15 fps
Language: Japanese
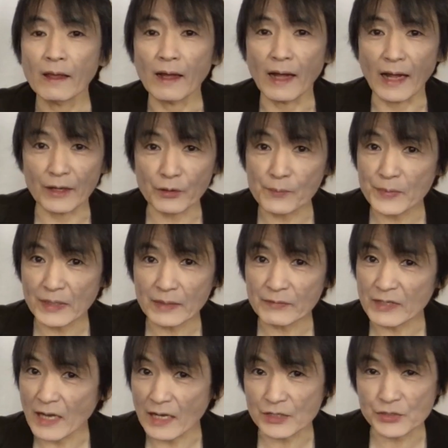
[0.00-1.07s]
I don't believe
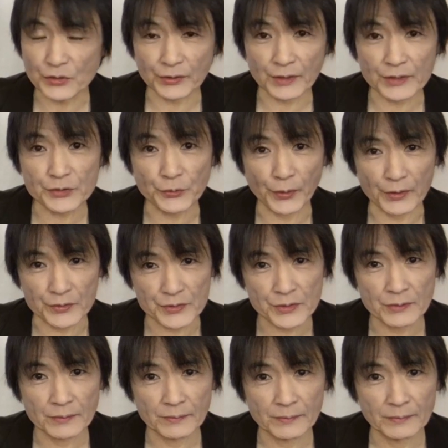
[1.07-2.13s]
in extraterrestrials.